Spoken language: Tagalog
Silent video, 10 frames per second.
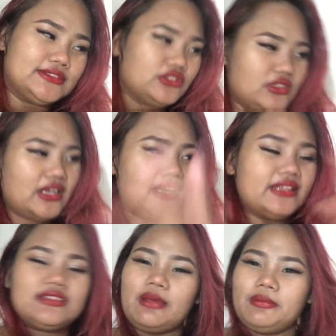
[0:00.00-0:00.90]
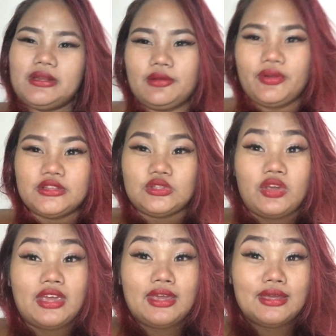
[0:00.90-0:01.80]
So yun nga, dami ng kwento
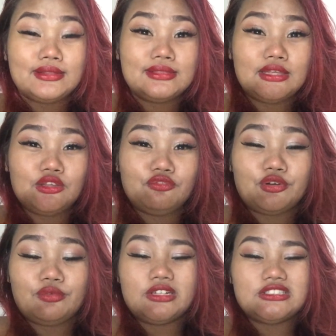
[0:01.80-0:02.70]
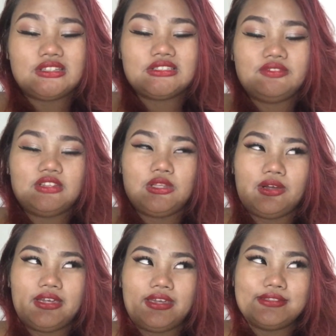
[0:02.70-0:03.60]
and thank you for watching this
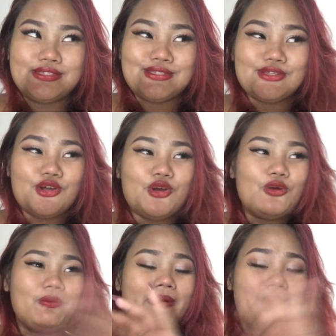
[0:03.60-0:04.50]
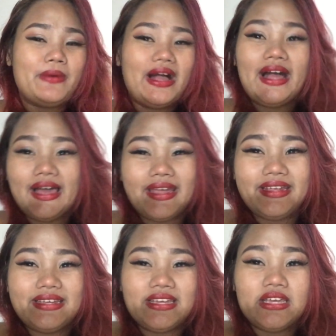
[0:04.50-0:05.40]
video again. So, bye-bye!